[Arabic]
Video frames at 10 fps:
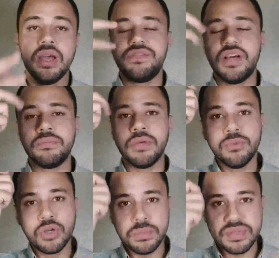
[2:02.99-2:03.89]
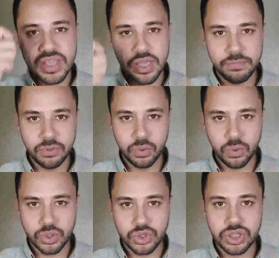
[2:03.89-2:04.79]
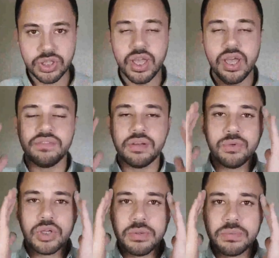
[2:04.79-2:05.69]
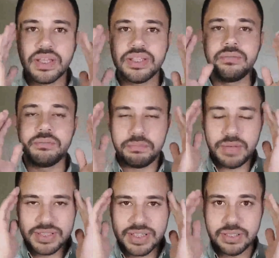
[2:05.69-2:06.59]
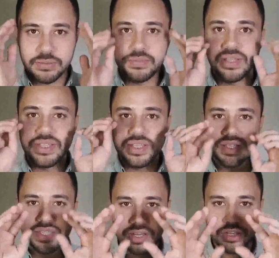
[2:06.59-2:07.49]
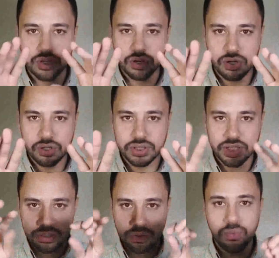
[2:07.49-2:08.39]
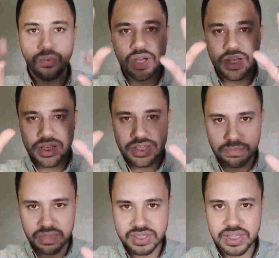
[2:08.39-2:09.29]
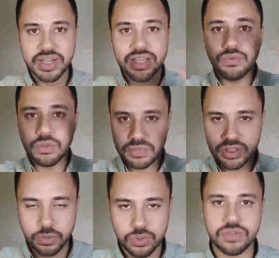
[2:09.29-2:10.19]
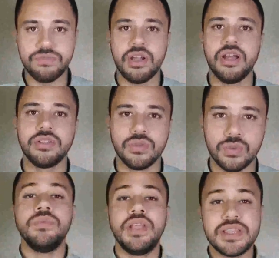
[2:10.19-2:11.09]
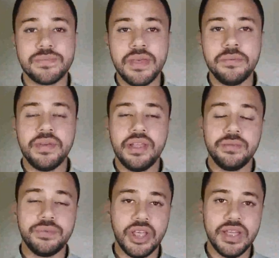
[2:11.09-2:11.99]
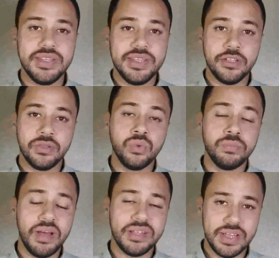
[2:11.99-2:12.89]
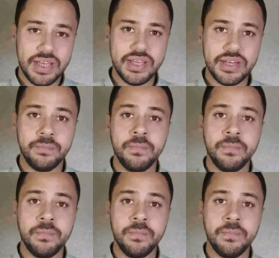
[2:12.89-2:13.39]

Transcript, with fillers: فلما المخ بيتسحب منه الاكسجين فالمخ بيبتدي بعد كده بيبتدي يرسل اشارات ان هو الجسم يسترخي ويبتدي يخش في مرحله النوم من الاسباب اللي بتؤدي للنوم بعد الاكل